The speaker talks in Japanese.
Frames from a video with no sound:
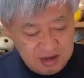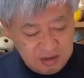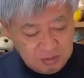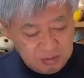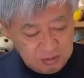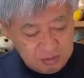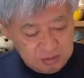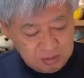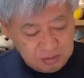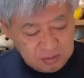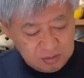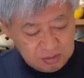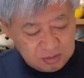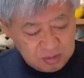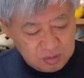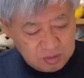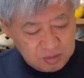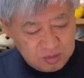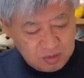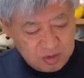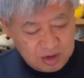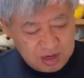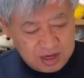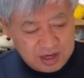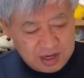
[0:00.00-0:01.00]
これの子
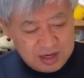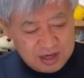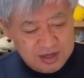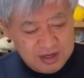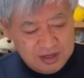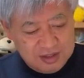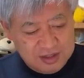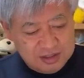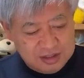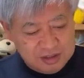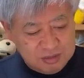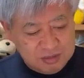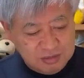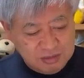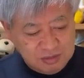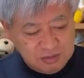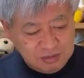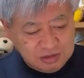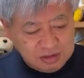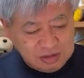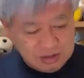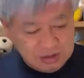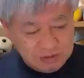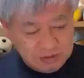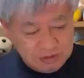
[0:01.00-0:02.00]
供が自分の
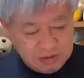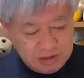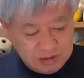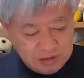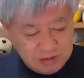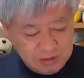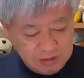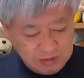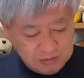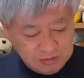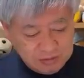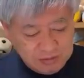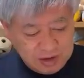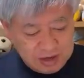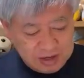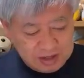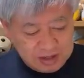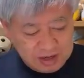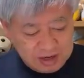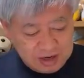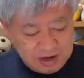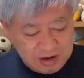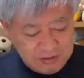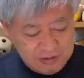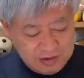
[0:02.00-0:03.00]
地で生まれ
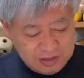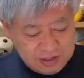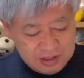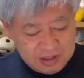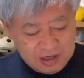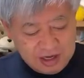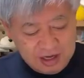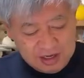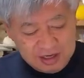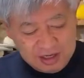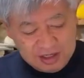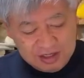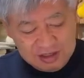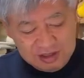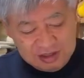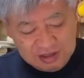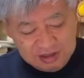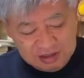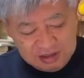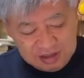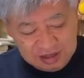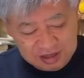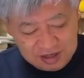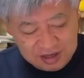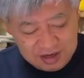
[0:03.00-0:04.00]
て可愛いからって
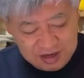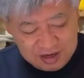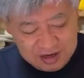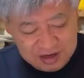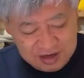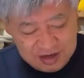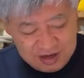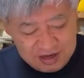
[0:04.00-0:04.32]
言ってね、